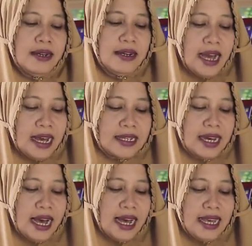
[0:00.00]

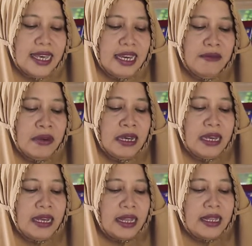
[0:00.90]
Naga ingin
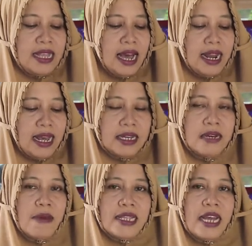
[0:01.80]
mengikat jala
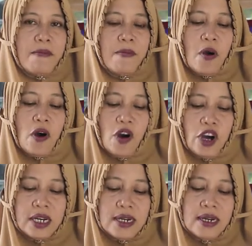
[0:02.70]
ke batang pohon.